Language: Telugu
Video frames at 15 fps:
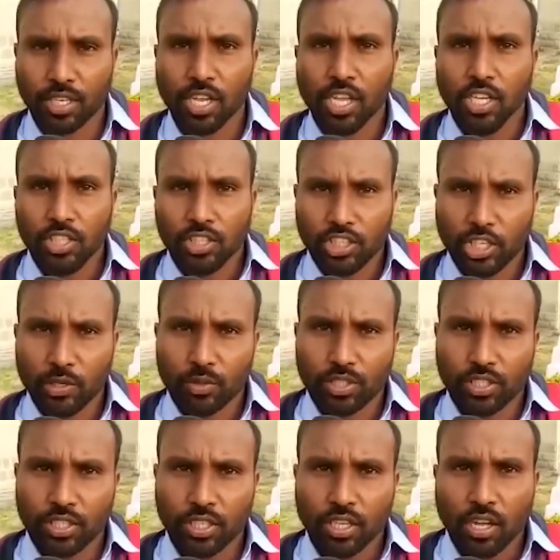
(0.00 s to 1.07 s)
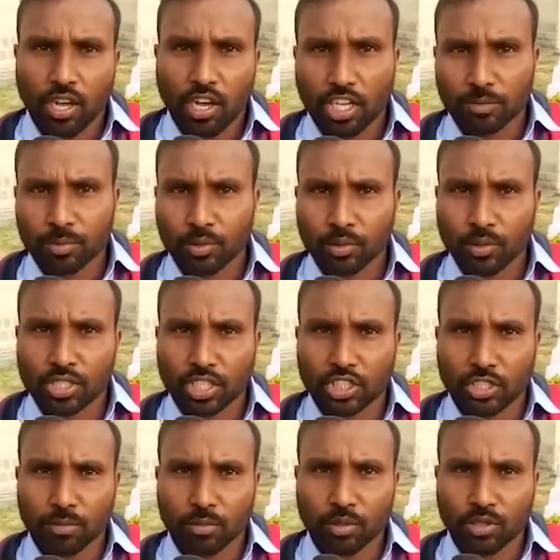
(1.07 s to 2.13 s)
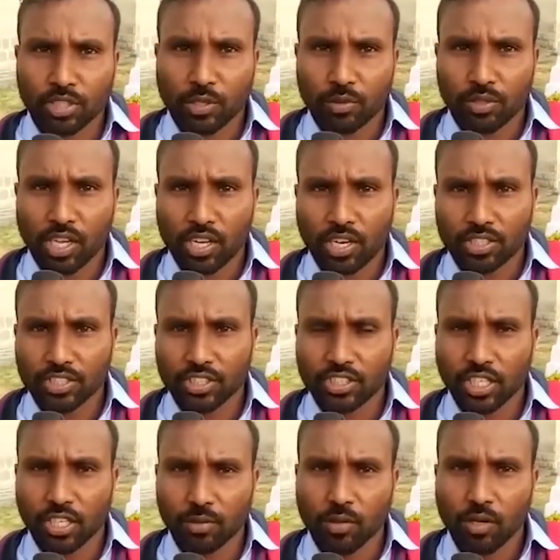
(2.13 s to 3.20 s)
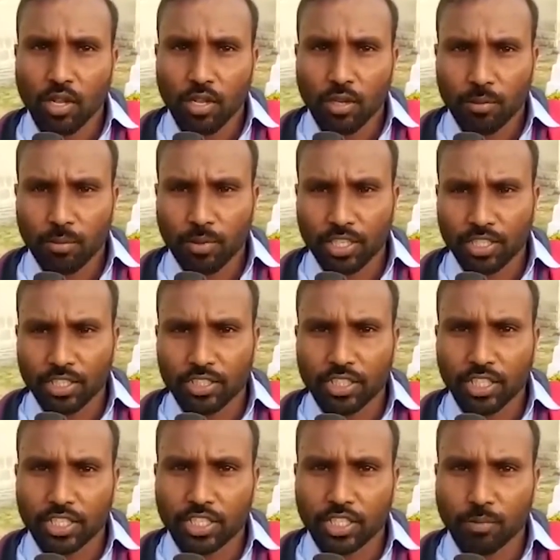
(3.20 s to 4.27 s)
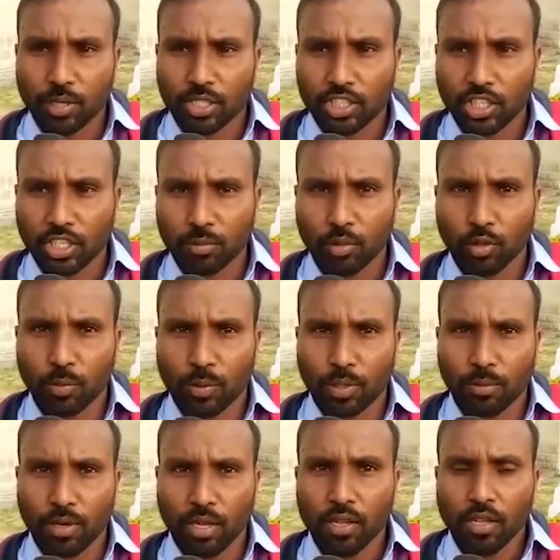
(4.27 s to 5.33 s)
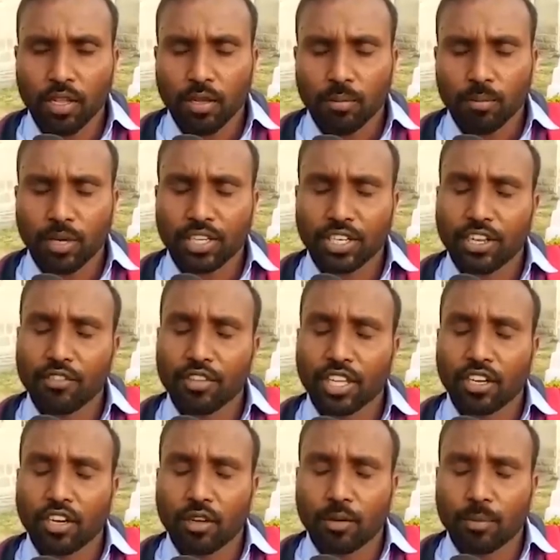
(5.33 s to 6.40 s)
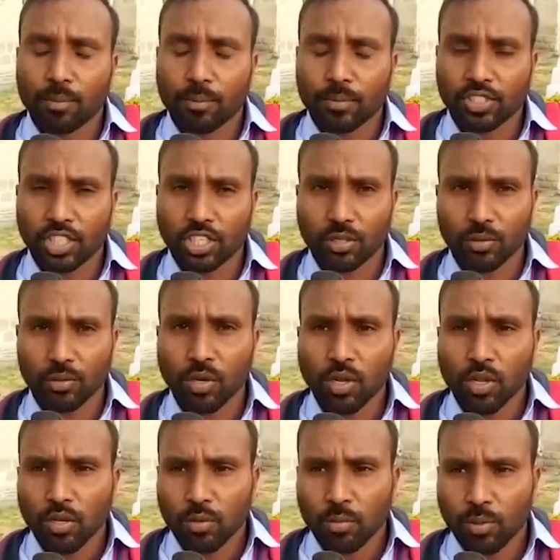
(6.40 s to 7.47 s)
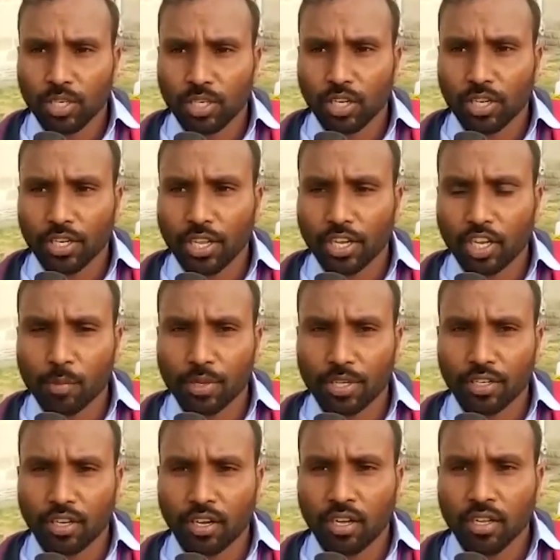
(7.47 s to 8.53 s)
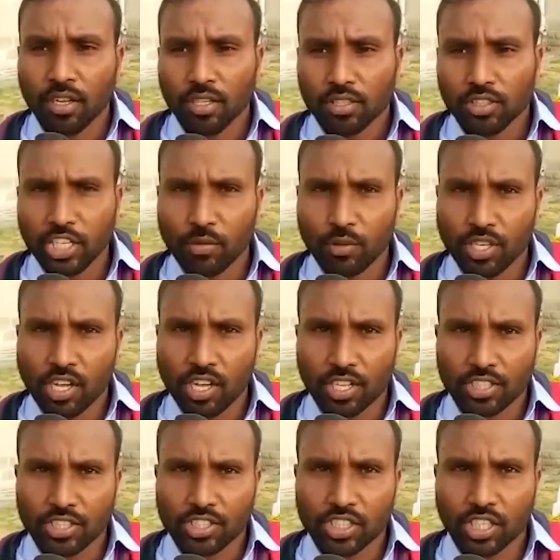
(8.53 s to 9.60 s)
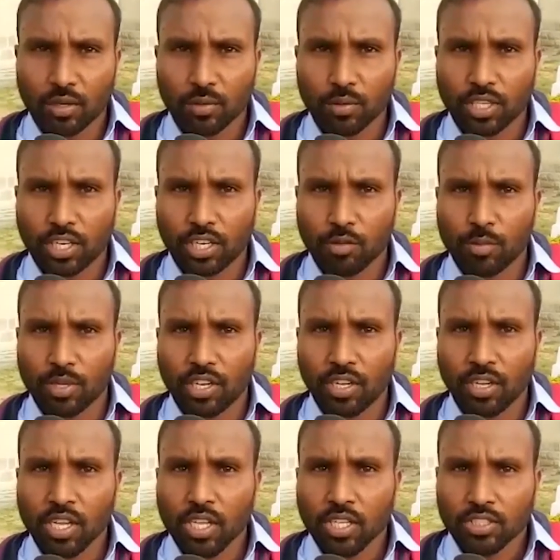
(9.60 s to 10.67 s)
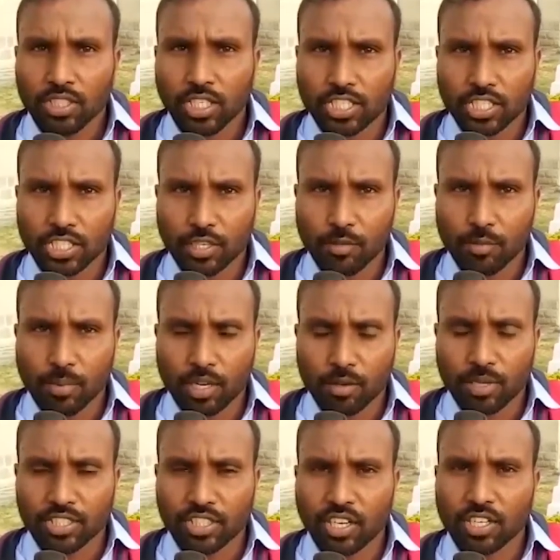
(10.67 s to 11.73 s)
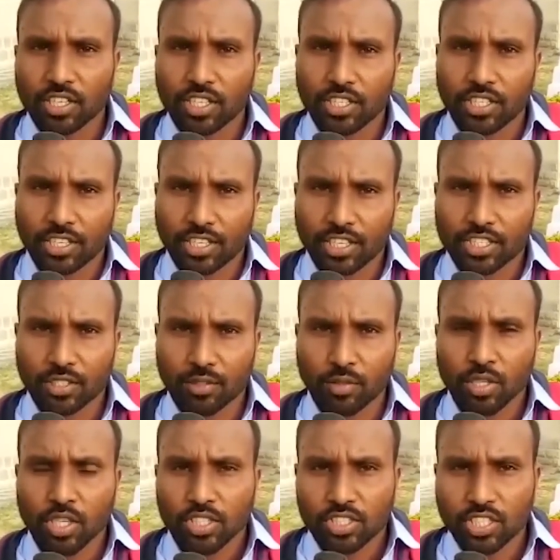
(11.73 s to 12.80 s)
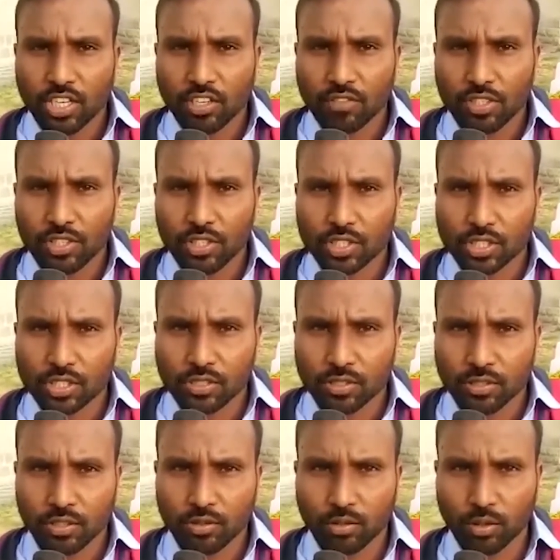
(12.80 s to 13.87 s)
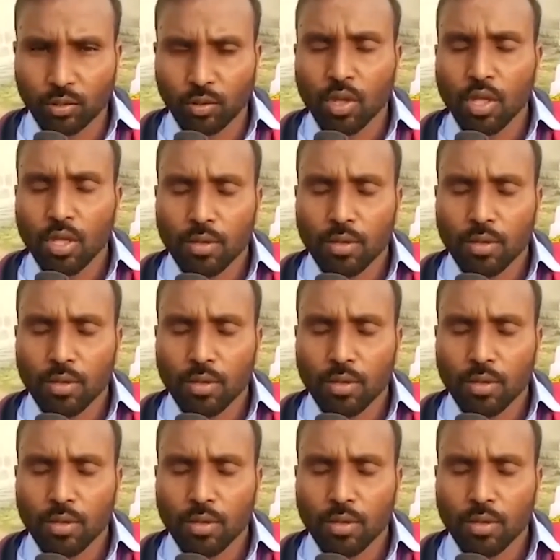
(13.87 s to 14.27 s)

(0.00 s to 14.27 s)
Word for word: మరి దేవుని ఆత్మతో సత్యంతో దేవుని ఆరాధించారు మరి శిరిషి మందిరంలో ప్రభా మరి ఏ విధంగా జనలు మరి అనేకమైనగా దేవుని ఆరాధించారు ఇక్కడ మరి చర్చికి మరి మందిరానికి డెకరేషన్ చాలా విద్యుత్తో